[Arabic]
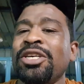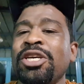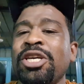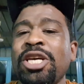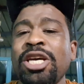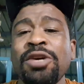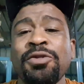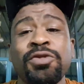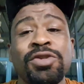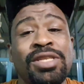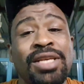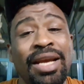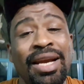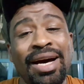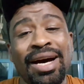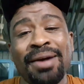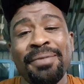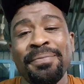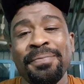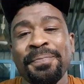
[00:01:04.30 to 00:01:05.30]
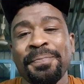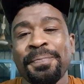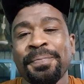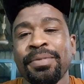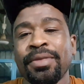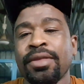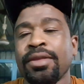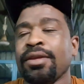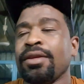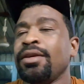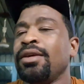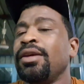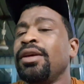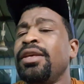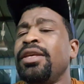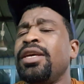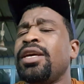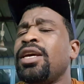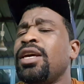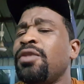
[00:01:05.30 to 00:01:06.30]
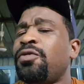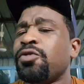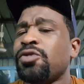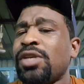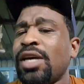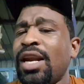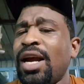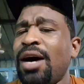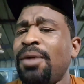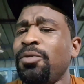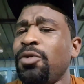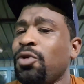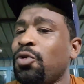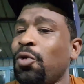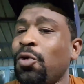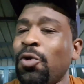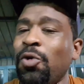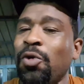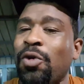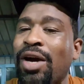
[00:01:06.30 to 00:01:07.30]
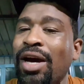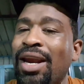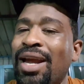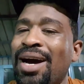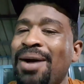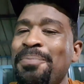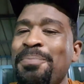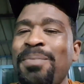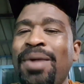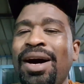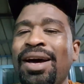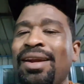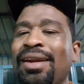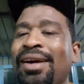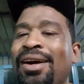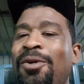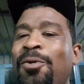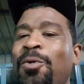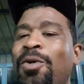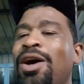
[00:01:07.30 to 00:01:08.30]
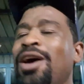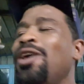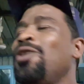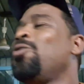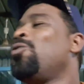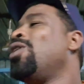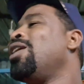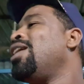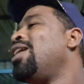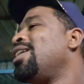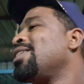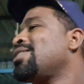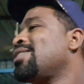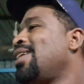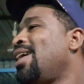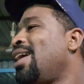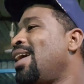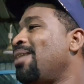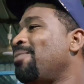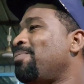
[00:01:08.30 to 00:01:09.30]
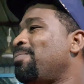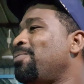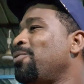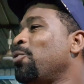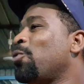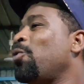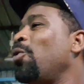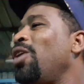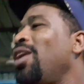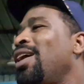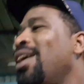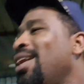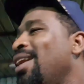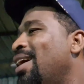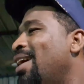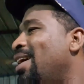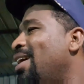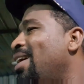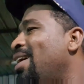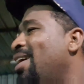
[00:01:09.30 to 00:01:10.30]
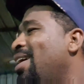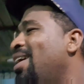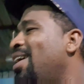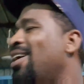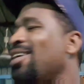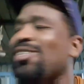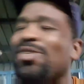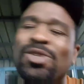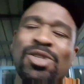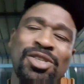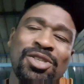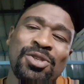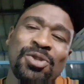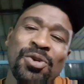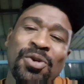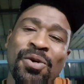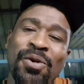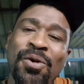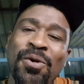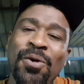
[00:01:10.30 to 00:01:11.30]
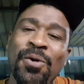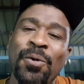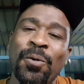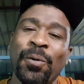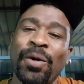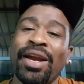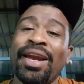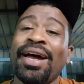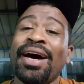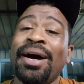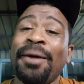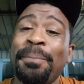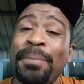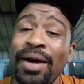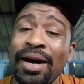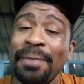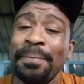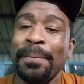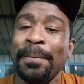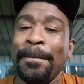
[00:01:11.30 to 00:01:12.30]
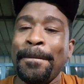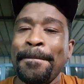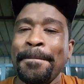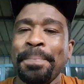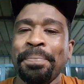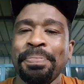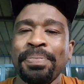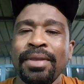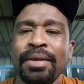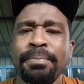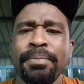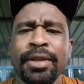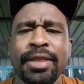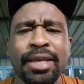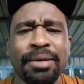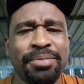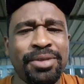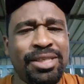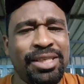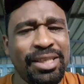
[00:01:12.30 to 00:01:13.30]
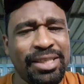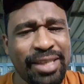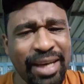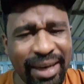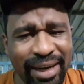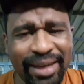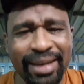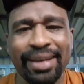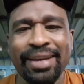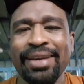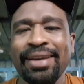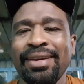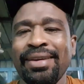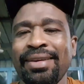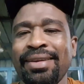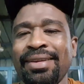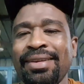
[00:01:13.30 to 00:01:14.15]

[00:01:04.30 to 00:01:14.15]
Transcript: يقيفوا سلام يقيفوا سلام ويقولوا كلام مع الأخوان والأصحاب وكل الناس والأحباب بتمشي شرك